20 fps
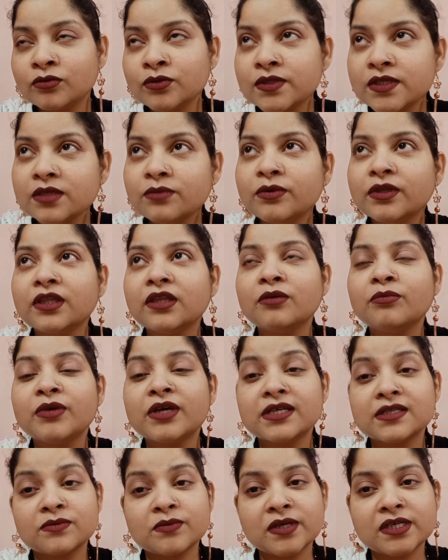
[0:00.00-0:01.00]
उसी बंदे
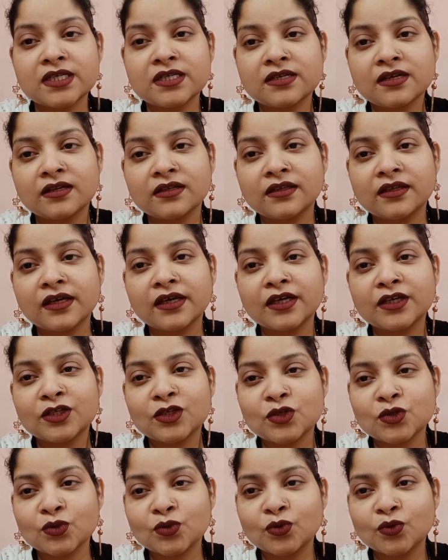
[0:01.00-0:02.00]
पे आजमाइश डालता
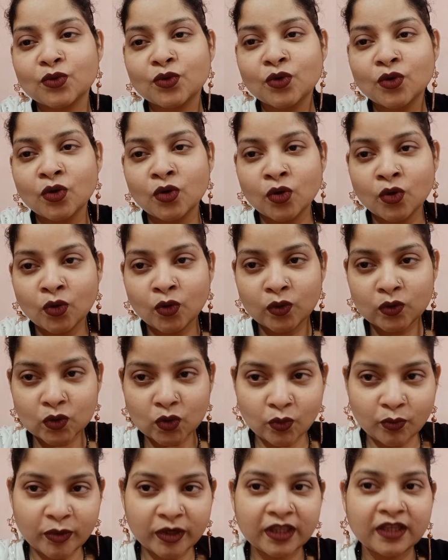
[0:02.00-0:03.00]
है जो
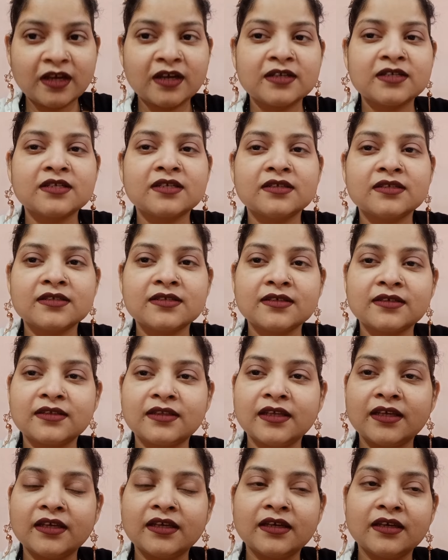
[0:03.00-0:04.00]
उसको बर्दाश्त कर
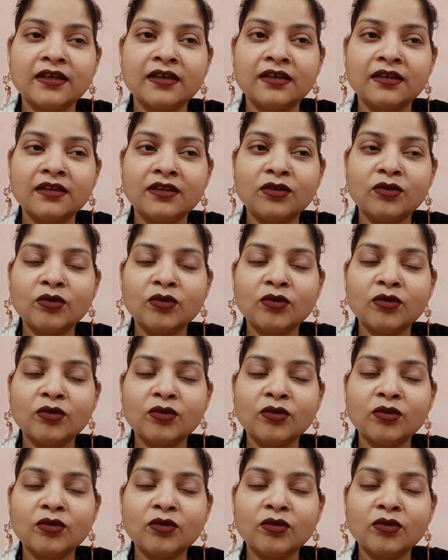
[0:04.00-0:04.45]
सकते हैं